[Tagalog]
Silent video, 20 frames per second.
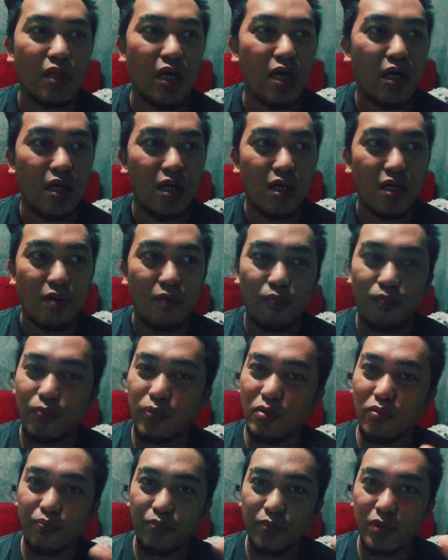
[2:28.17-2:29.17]
na
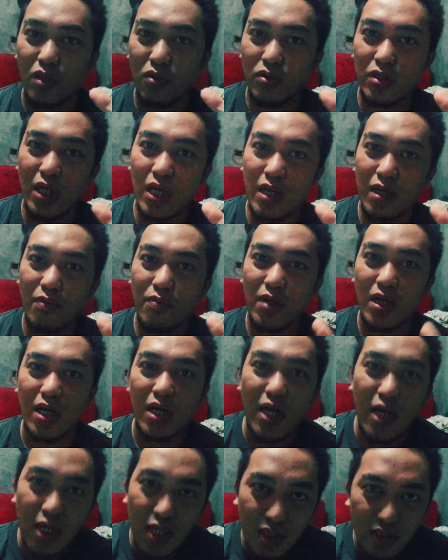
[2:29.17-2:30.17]
proof daw na
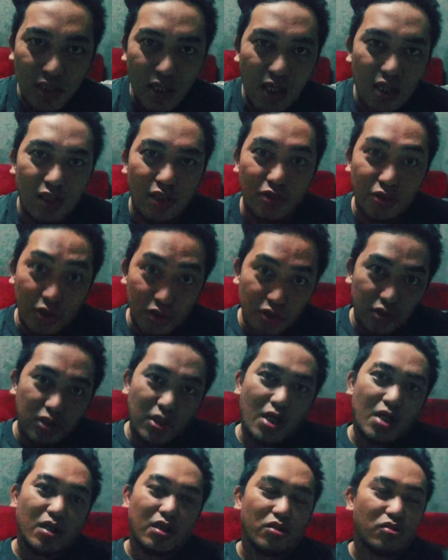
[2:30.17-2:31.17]
mga na legit
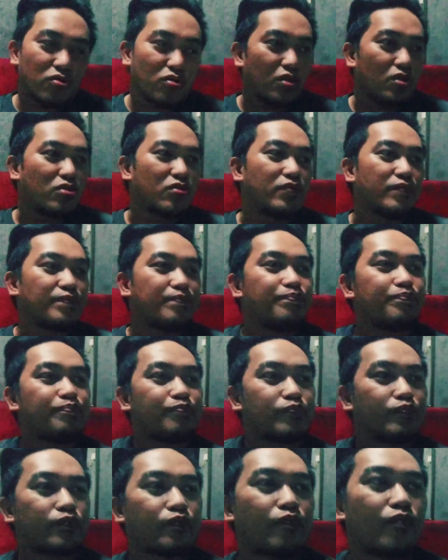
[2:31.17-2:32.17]
siya ganun ganun
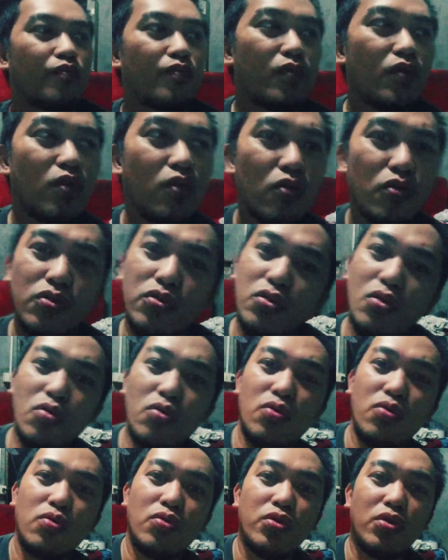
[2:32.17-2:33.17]

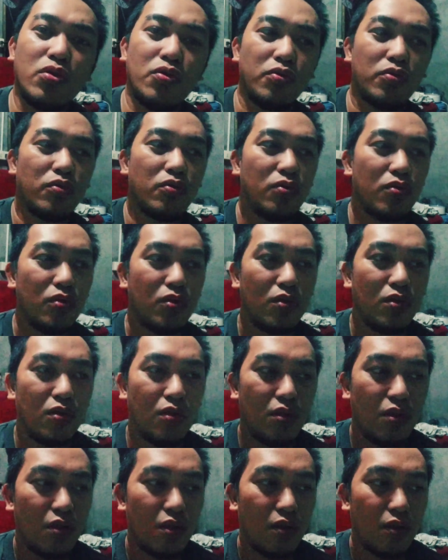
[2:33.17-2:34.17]
so yun
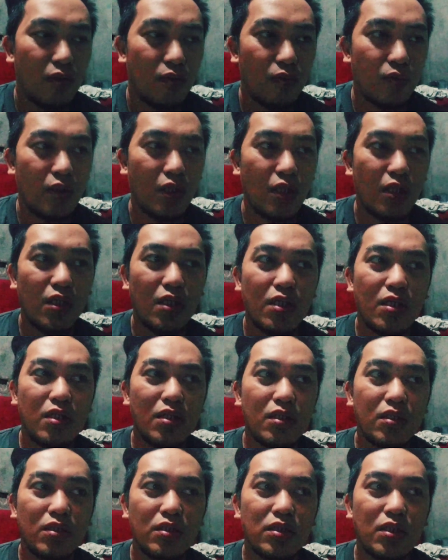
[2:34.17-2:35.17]

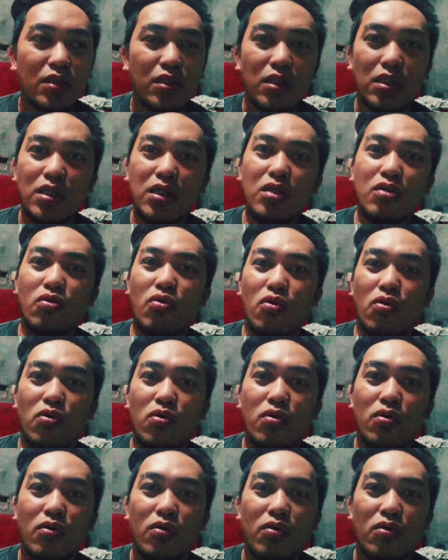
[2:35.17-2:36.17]
uh, sa tingin
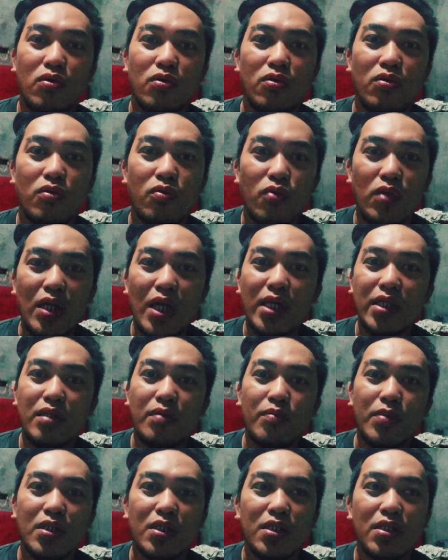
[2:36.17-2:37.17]
ko wala
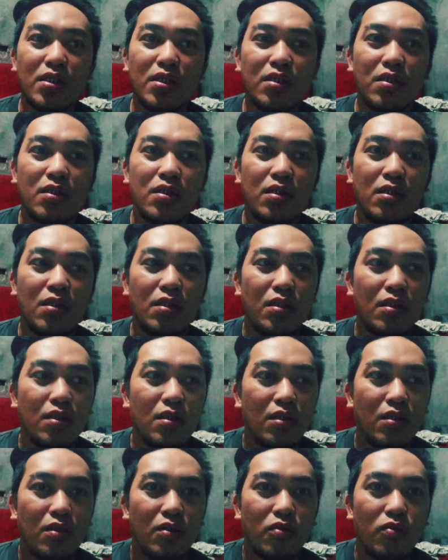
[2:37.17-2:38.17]
namang
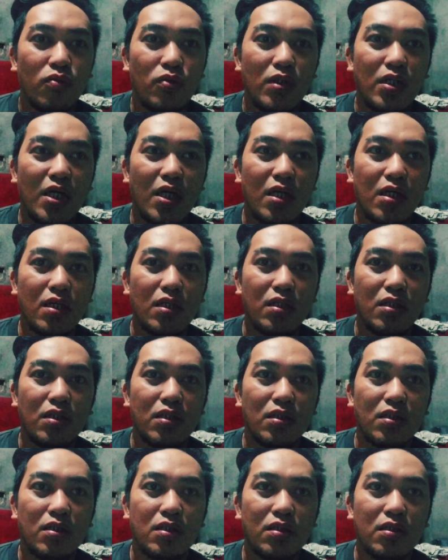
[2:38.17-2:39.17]
walang
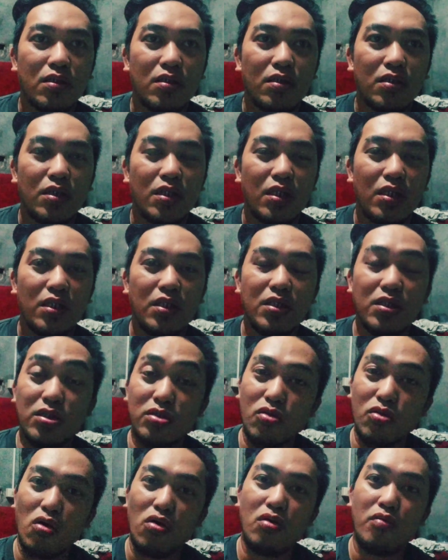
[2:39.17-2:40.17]

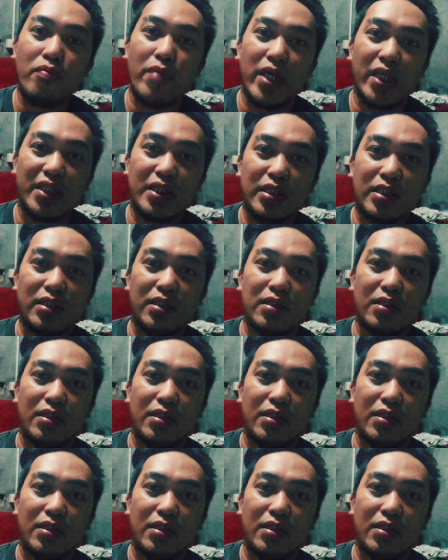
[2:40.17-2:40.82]
installment